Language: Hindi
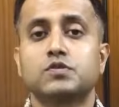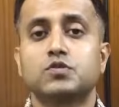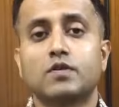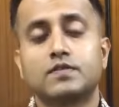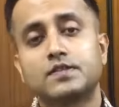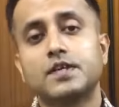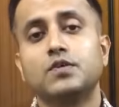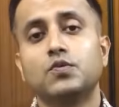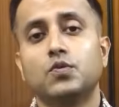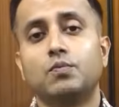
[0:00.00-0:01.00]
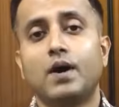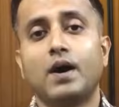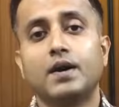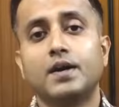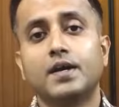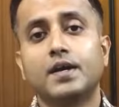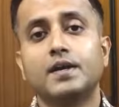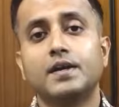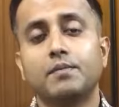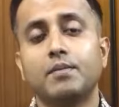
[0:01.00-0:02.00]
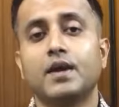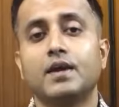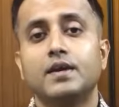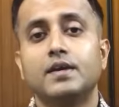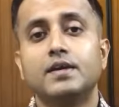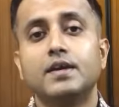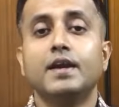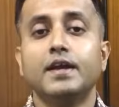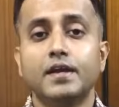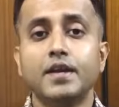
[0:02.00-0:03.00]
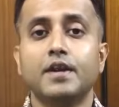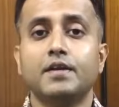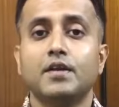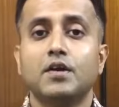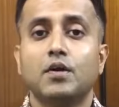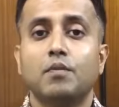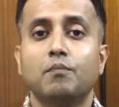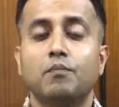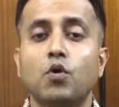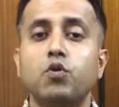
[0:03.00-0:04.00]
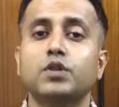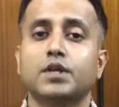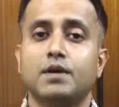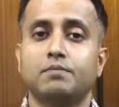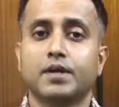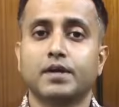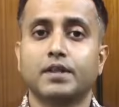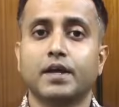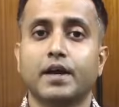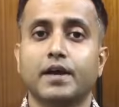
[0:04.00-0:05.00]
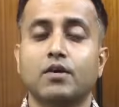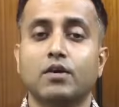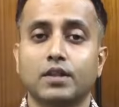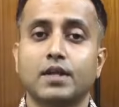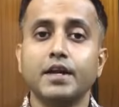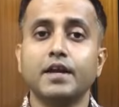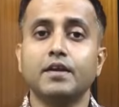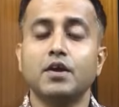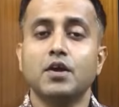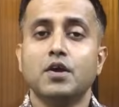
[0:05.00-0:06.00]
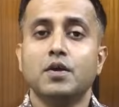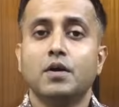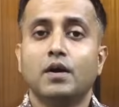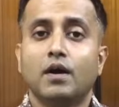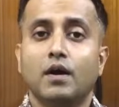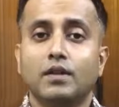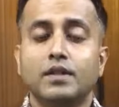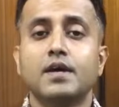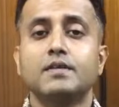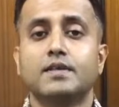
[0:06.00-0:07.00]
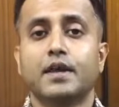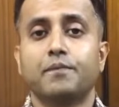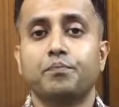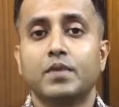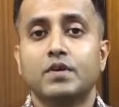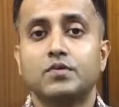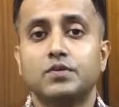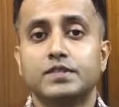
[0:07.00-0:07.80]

उस टॉक्सिन को बाहर निकालने में ये लिग्निन बहुत काम करते हैं ये लिग्निन अंदर से